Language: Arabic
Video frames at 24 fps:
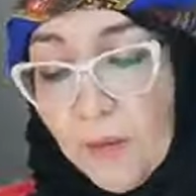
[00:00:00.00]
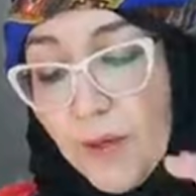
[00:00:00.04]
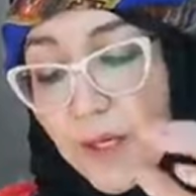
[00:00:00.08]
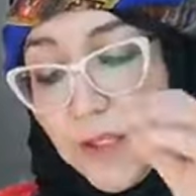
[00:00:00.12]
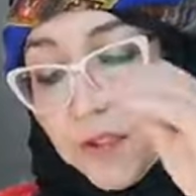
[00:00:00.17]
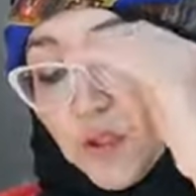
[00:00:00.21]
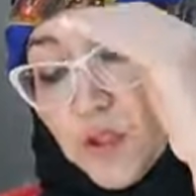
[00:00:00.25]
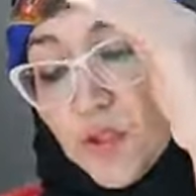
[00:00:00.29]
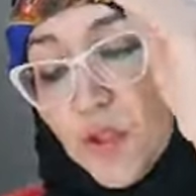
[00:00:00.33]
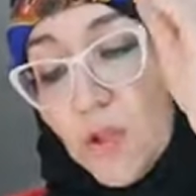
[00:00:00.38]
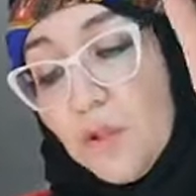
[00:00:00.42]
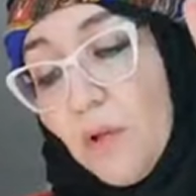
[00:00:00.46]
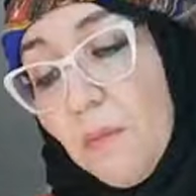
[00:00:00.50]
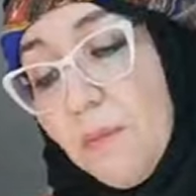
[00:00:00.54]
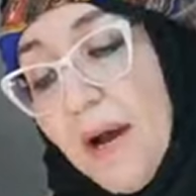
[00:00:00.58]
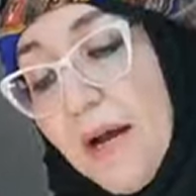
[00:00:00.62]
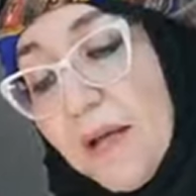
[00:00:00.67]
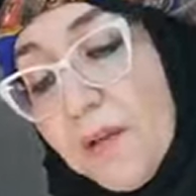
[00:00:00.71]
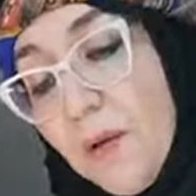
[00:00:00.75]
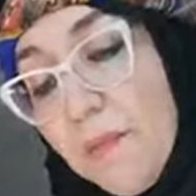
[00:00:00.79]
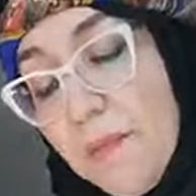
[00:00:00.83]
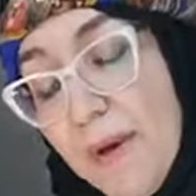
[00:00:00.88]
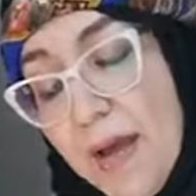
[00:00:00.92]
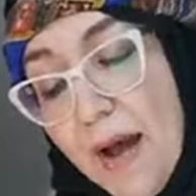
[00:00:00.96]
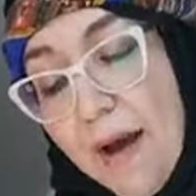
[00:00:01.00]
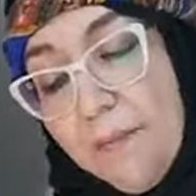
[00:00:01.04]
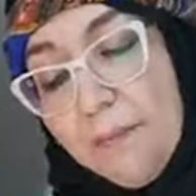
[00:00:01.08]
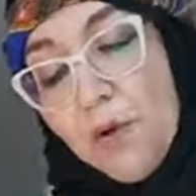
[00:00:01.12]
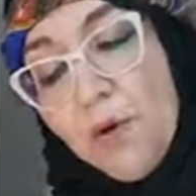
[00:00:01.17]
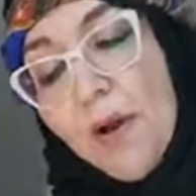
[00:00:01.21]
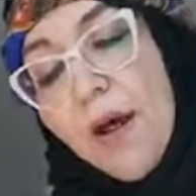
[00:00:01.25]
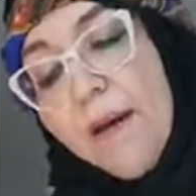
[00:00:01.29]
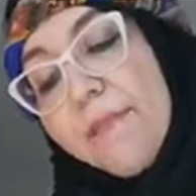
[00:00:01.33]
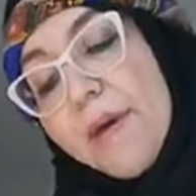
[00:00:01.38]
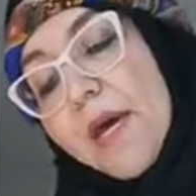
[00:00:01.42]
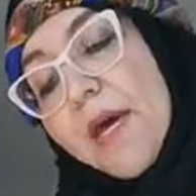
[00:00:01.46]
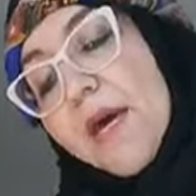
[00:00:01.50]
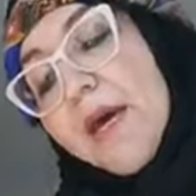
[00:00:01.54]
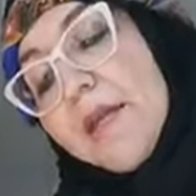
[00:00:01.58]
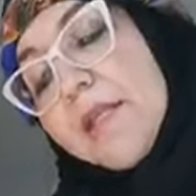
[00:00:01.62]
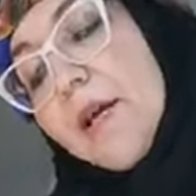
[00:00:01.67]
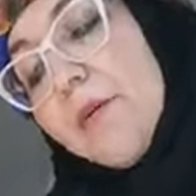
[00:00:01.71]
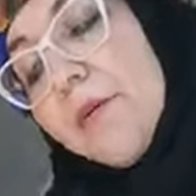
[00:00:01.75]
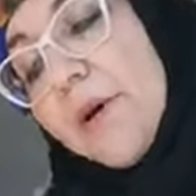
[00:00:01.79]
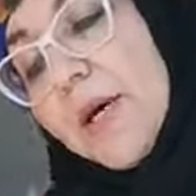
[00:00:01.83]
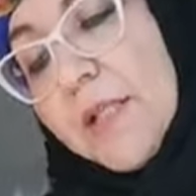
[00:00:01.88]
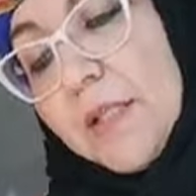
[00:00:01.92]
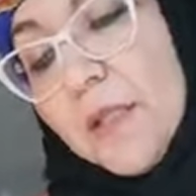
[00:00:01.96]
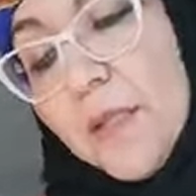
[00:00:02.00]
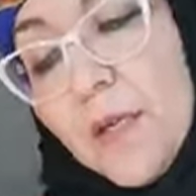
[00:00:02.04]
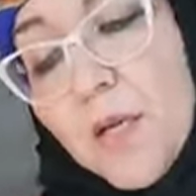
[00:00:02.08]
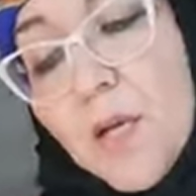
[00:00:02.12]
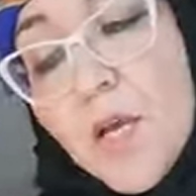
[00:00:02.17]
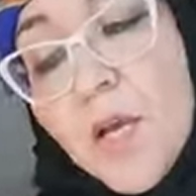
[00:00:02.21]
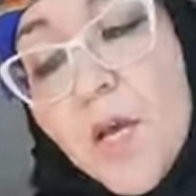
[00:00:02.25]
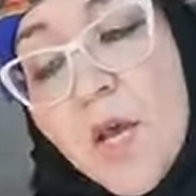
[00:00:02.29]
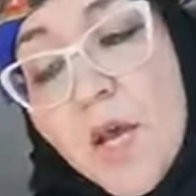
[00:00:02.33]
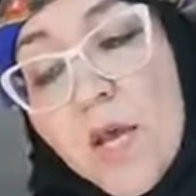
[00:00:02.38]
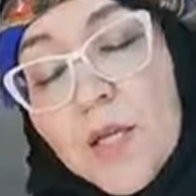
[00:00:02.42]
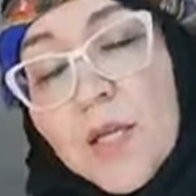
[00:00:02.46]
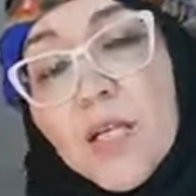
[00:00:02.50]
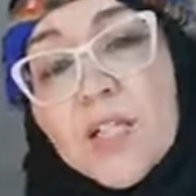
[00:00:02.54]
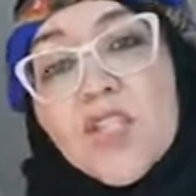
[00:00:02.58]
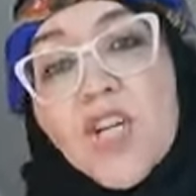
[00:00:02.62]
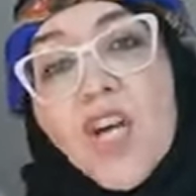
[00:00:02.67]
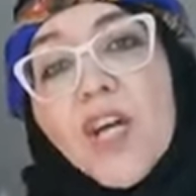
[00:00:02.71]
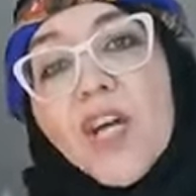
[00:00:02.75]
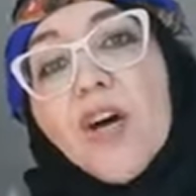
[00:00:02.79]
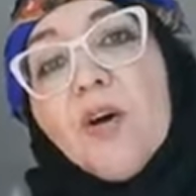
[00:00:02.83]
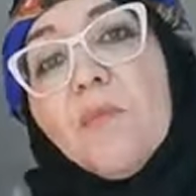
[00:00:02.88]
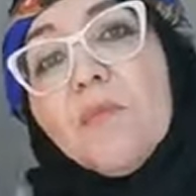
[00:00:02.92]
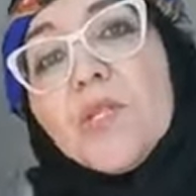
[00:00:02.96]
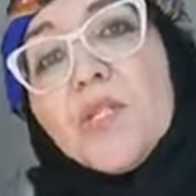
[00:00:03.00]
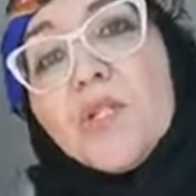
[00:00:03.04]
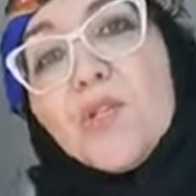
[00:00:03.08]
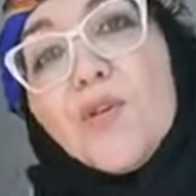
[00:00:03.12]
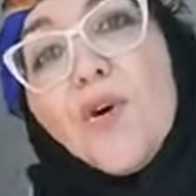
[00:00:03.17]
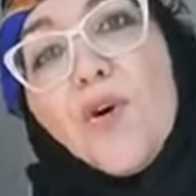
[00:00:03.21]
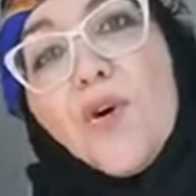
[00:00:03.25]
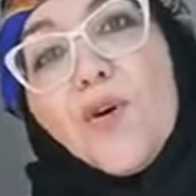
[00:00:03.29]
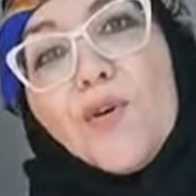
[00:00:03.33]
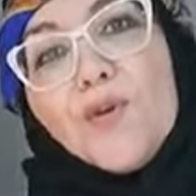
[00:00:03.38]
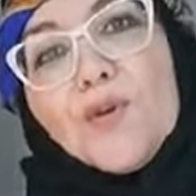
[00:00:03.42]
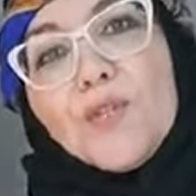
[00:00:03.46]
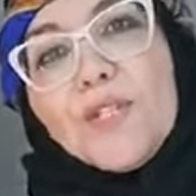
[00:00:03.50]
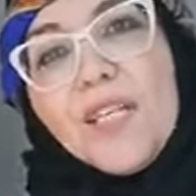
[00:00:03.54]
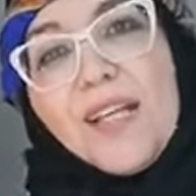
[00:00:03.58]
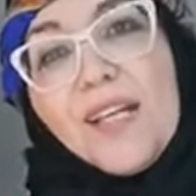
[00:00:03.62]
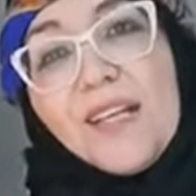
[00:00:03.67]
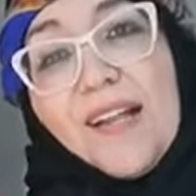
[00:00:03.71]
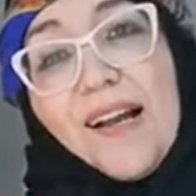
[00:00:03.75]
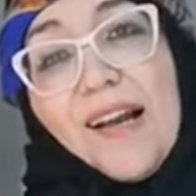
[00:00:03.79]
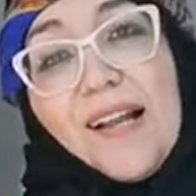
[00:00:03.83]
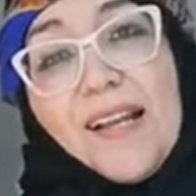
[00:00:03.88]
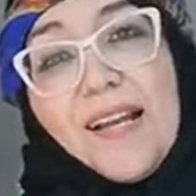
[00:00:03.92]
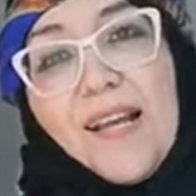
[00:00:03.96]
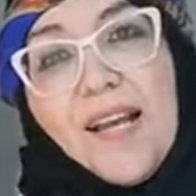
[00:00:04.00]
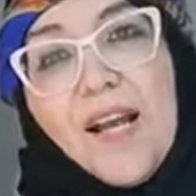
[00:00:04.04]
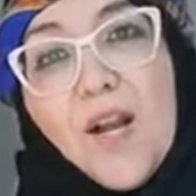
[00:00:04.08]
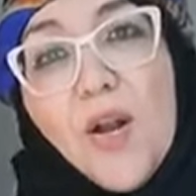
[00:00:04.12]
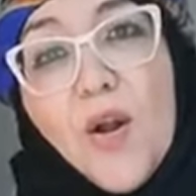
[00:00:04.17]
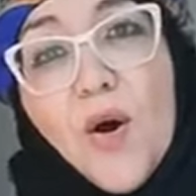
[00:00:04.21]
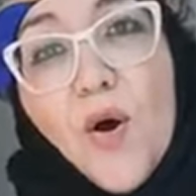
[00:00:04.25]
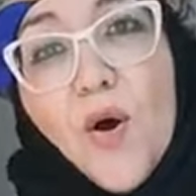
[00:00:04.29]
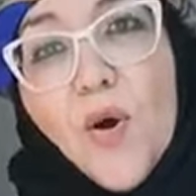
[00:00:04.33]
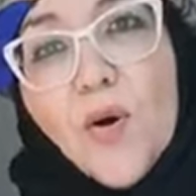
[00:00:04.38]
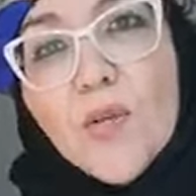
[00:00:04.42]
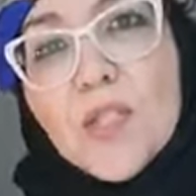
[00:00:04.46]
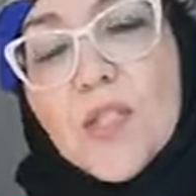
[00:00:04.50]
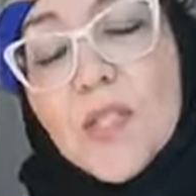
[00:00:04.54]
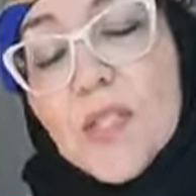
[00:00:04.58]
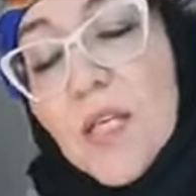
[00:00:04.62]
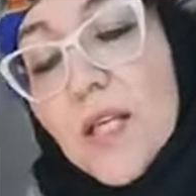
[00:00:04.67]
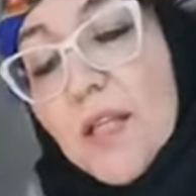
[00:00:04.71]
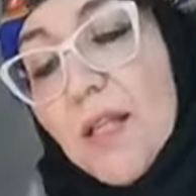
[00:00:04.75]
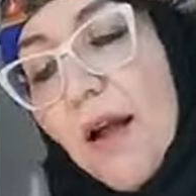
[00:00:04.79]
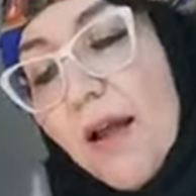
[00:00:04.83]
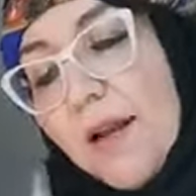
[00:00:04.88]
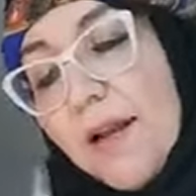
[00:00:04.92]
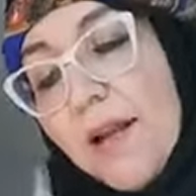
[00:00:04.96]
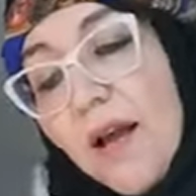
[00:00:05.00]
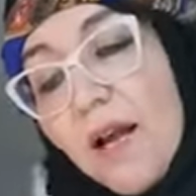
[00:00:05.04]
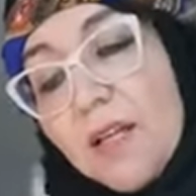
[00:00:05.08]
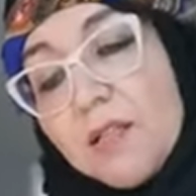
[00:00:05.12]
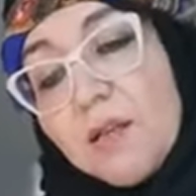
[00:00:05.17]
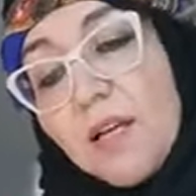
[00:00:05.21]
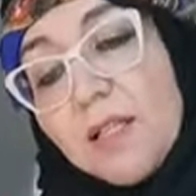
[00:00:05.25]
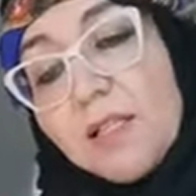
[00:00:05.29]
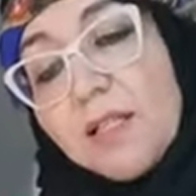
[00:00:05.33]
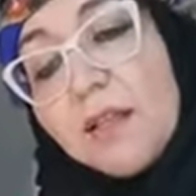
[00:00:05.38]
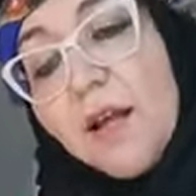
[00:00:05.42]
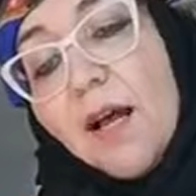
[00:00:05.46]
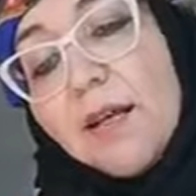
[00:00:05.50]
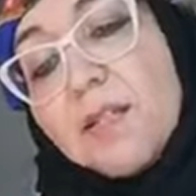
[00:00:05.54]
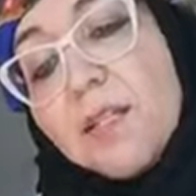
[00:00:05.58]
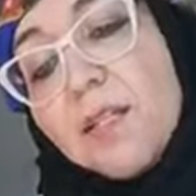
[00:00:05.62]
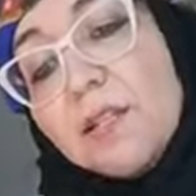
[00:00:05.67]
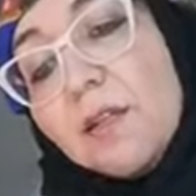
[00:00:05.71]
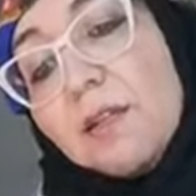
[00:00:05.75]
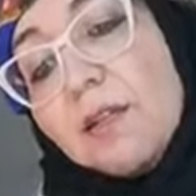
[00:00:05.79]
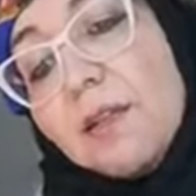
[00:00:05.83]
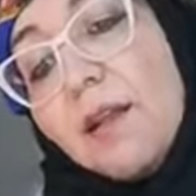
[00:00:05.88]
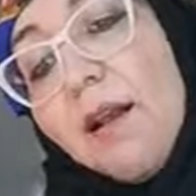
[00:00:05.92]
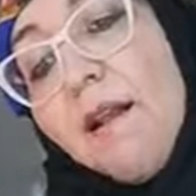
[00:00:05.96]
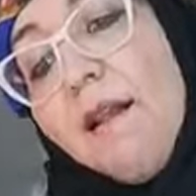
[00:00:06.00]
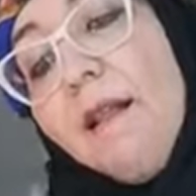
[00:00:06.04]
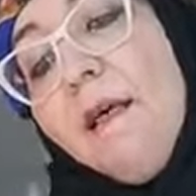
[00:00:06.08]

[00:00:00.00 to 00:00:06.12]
يا وخيتي الشرطه ما عندهم ما يعملوا العباد يا وخيتي يتشكاو من الزقوق عليه اللوز زيد عليه عصيدة